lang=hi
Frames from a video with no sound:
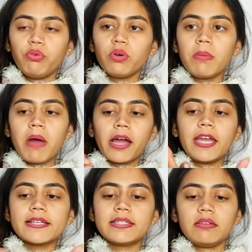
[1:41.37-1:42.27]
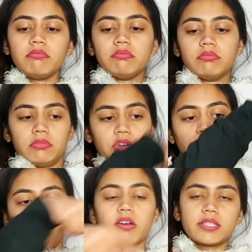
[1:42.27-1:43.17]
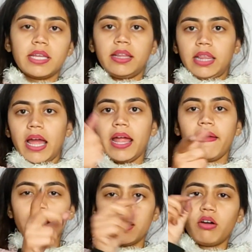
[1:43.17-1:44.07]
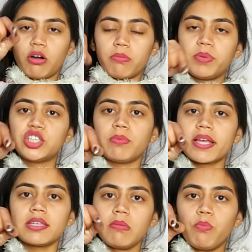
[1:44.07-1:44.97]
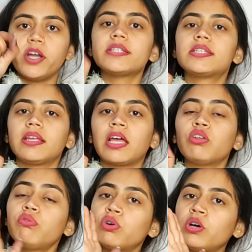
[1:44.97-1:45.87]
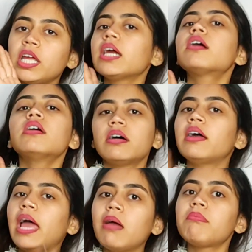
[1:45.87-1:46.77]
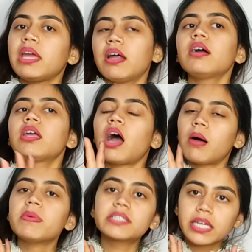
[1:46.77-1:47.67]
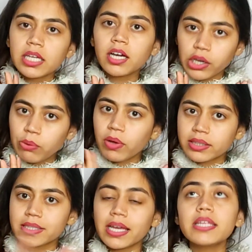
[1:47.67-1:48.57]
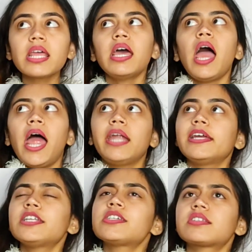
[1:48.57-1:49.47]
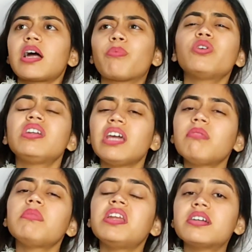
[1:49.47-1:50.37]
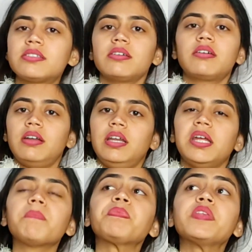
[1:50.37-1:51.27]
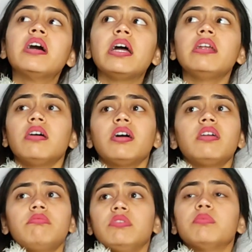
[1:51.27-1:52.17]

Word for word: वो ना बाकी ऐसे क्रॉस दिखते हैं और बीच में ऐसे पॉइंट्स दिखते हैं तो वो एक है मेरा कि हाँ मैं सही कर रही हूँ एक्सरसाइज एंड ये जस्ट आपको टेन मिनट्स तक करनी है एंड अगर